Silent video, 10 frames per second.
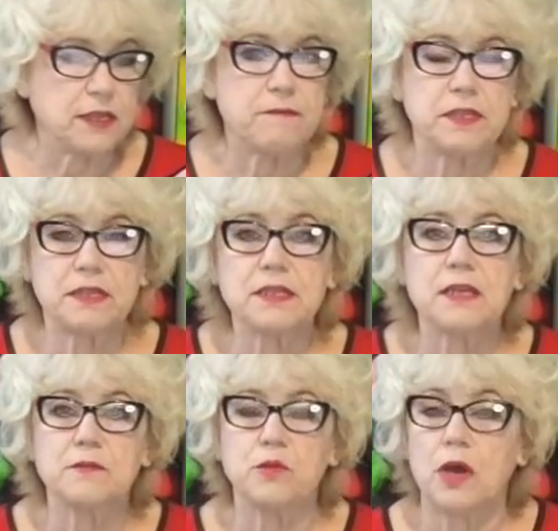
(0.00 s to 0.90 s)
Я ведь
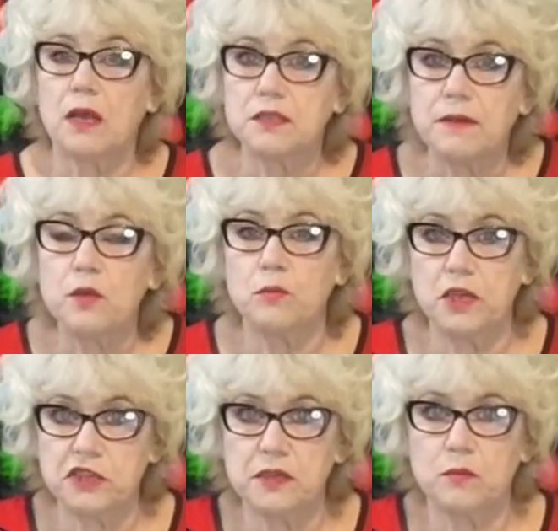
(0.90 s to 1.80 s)
рассказываю о своем
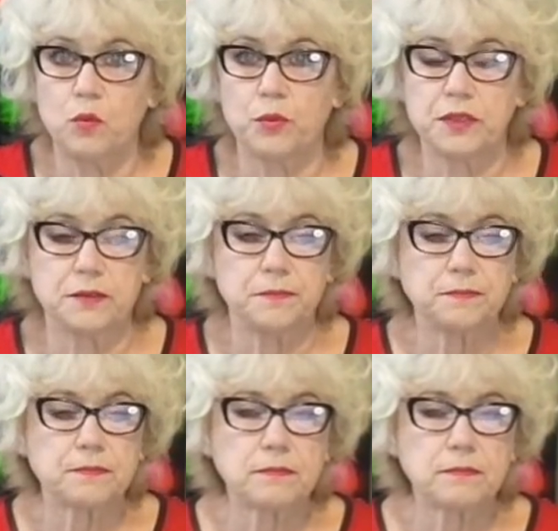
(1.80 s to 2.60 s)
личном опыте –